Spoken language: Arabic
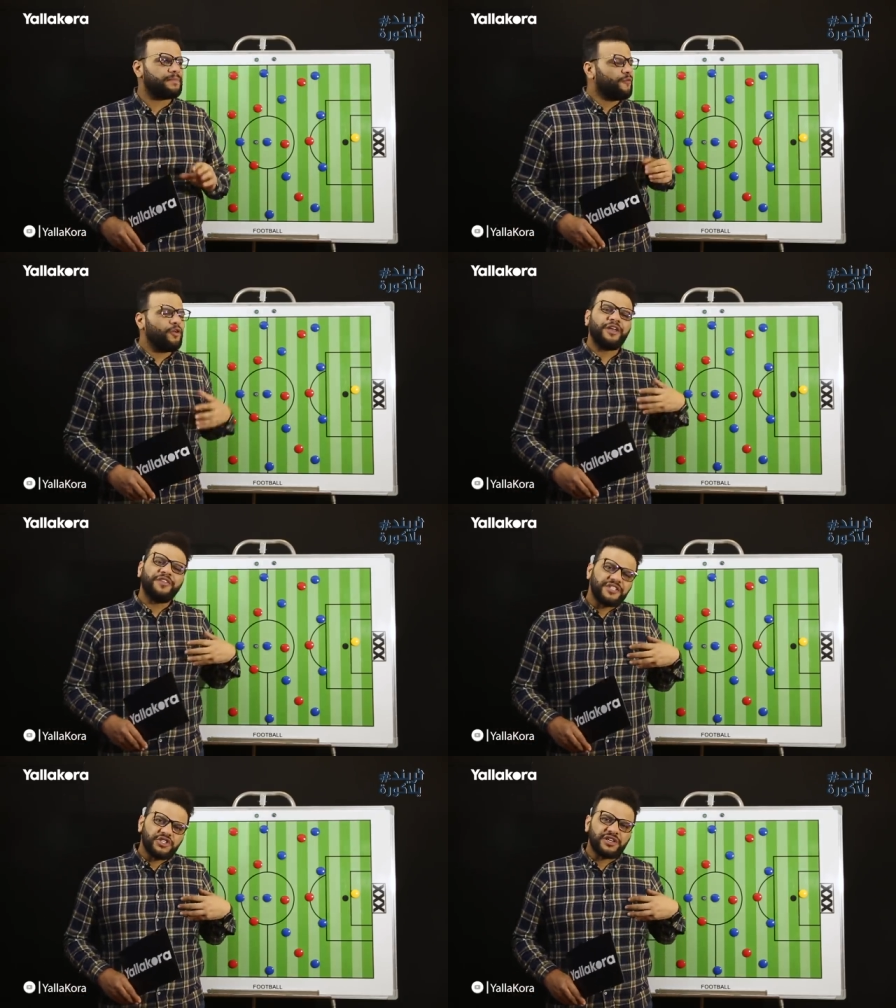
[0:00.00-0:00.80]
في
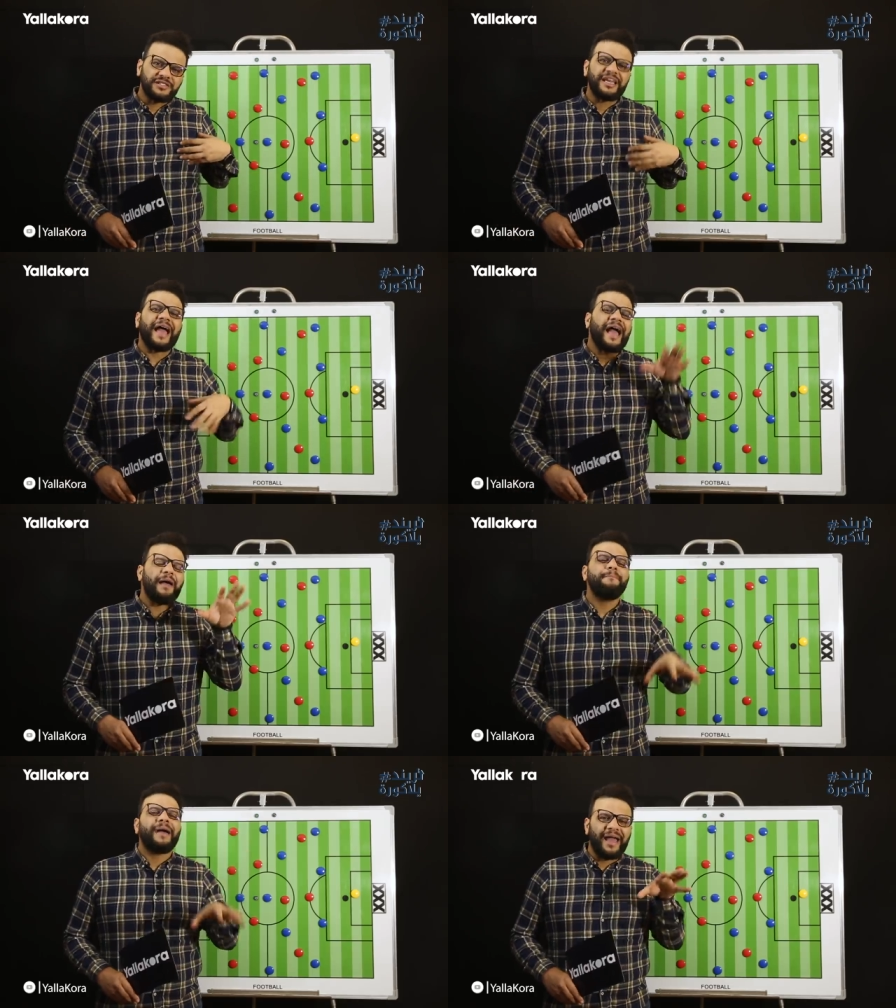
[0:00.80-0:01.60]
وجهه نظري الشخصيه
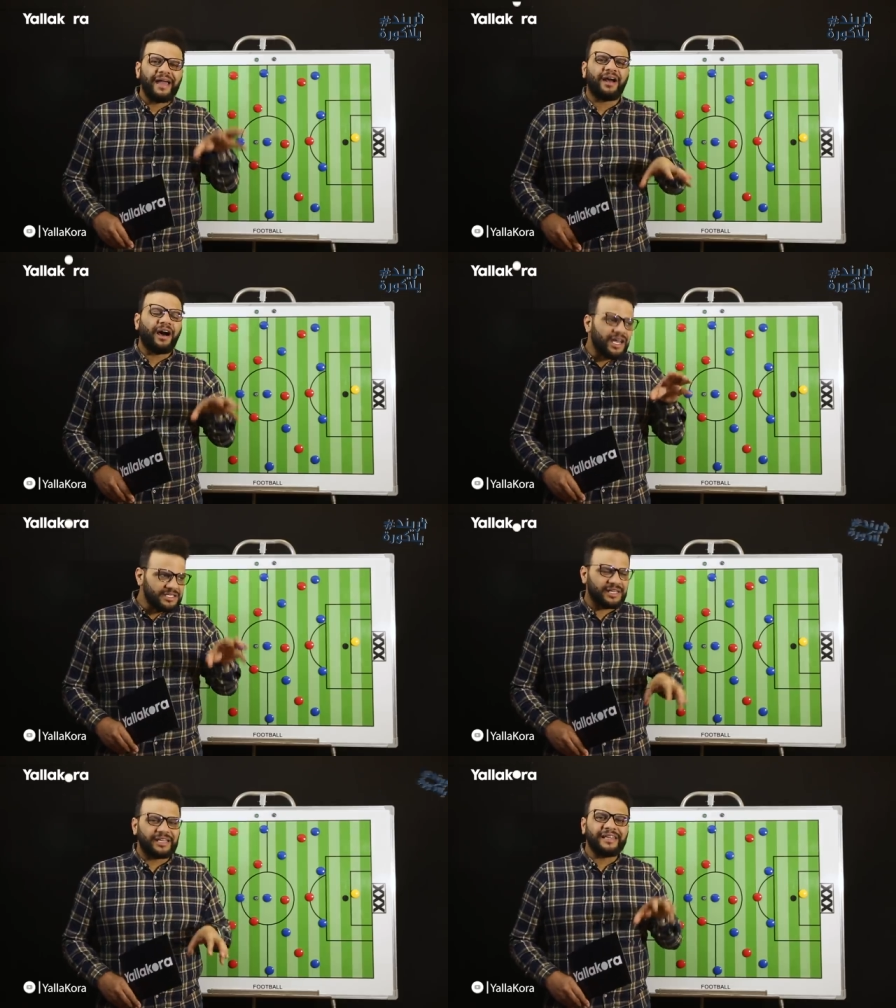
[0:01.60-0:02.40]
اهم حاجه
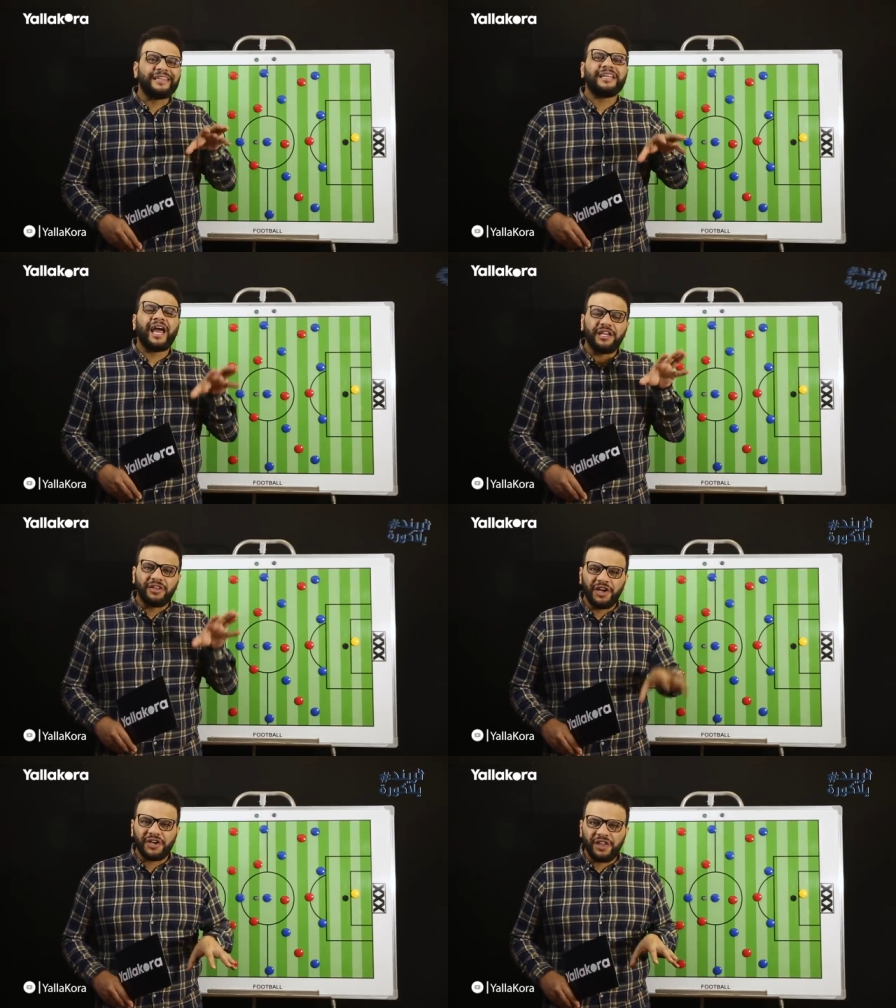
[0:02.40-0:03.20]
حصلت للنادي الاهلي
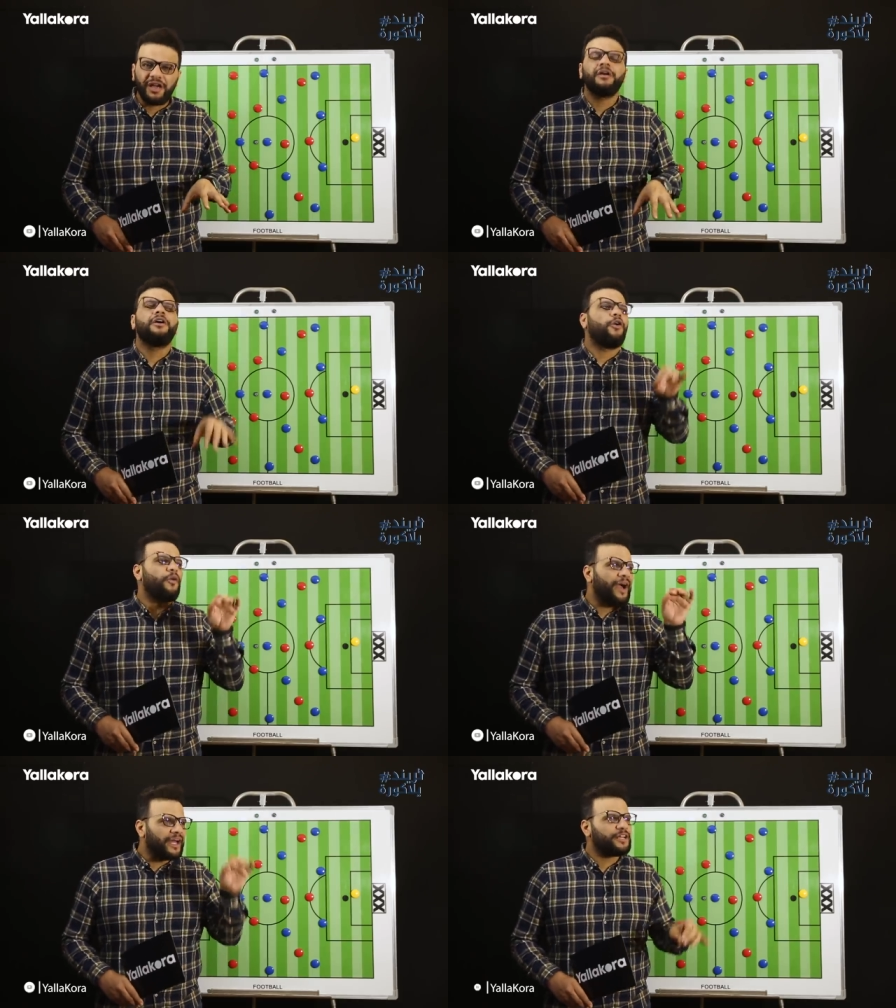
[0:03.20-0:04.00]
النهارده
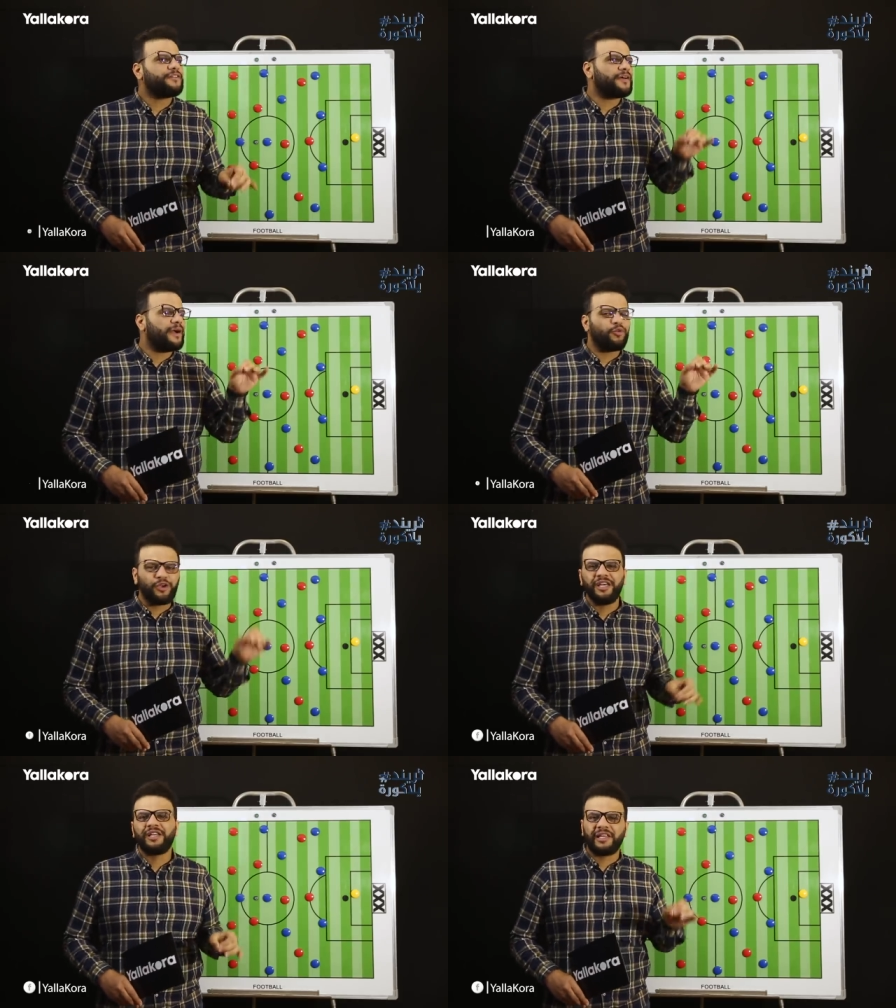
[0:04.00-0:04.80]
هو هدف ابو
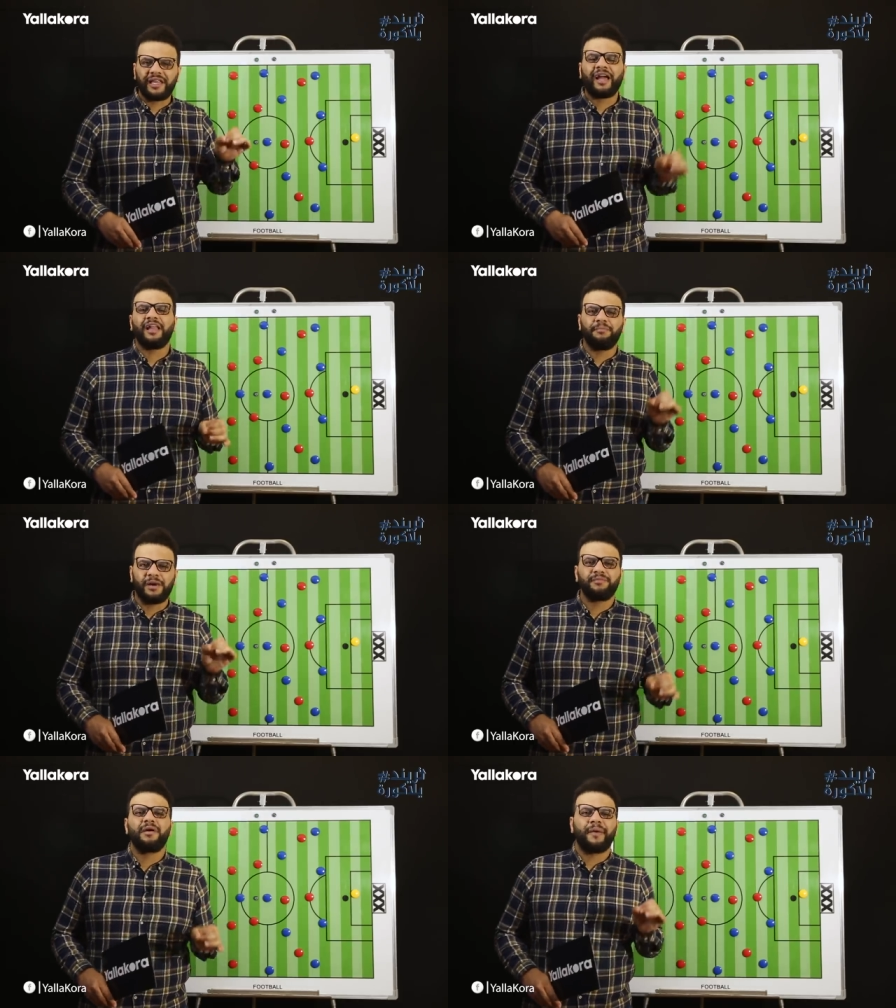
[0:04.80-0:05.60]
قير اللي دخل
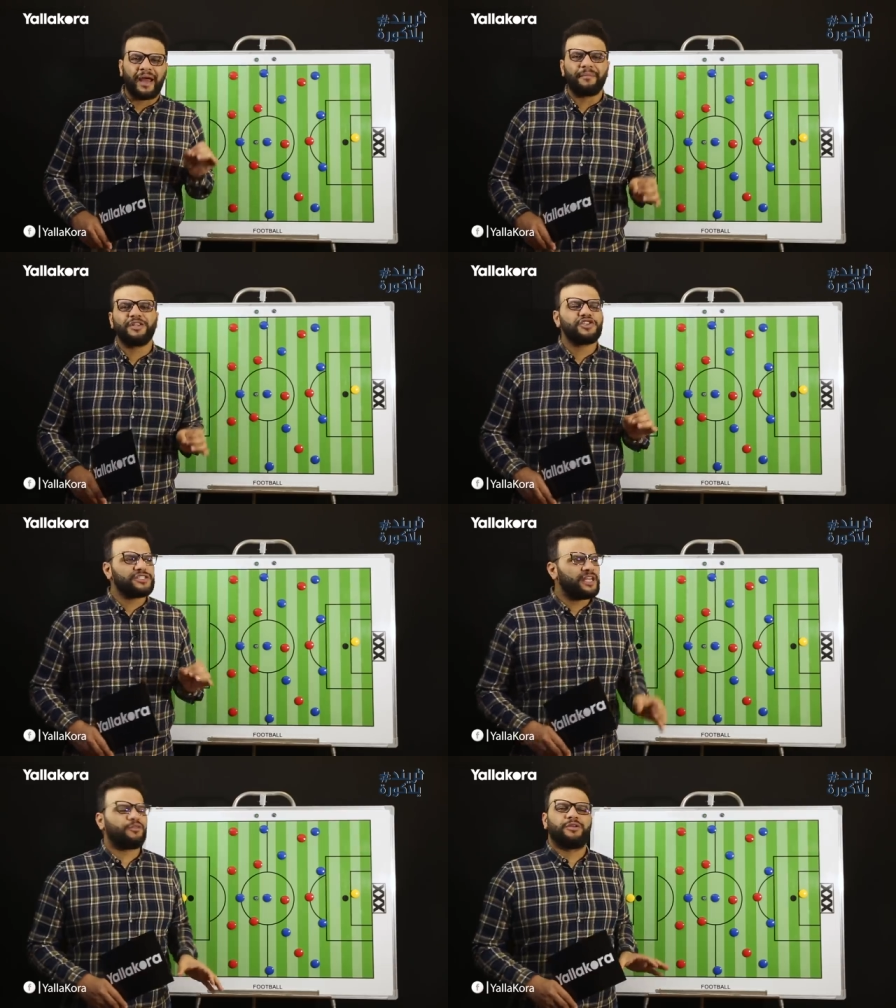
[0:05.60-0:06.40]
مرمى محمد
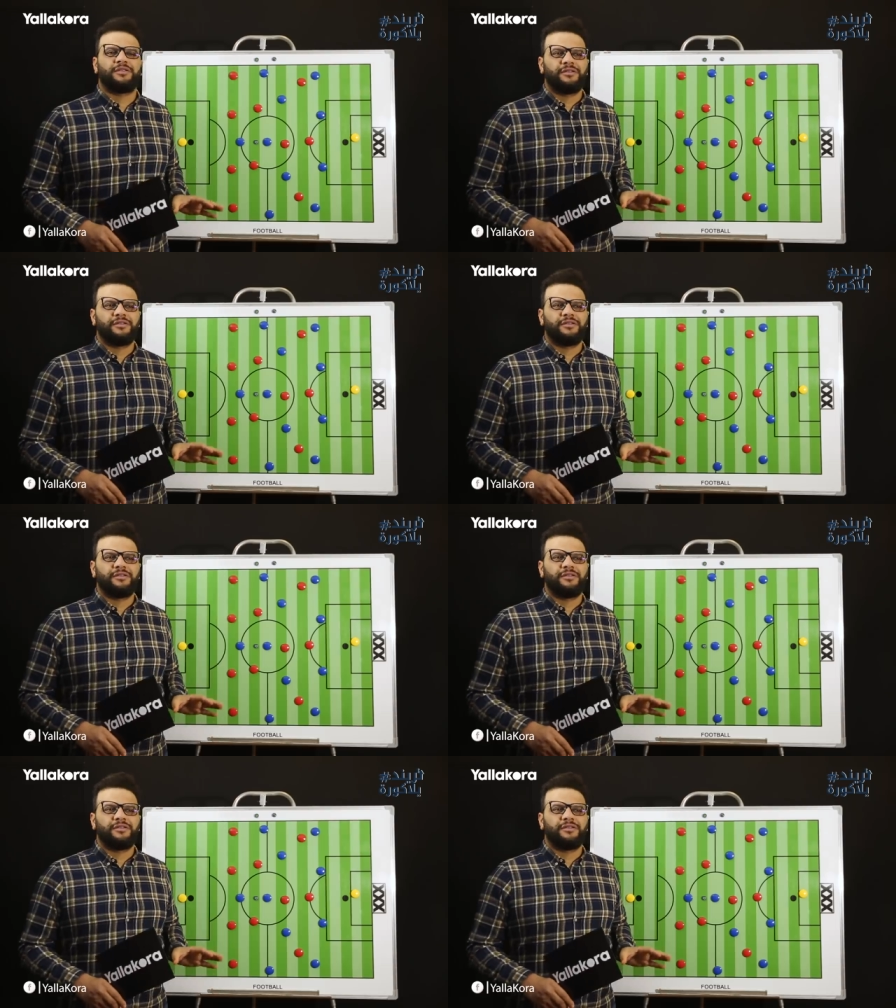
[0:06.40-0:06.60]
الشناوي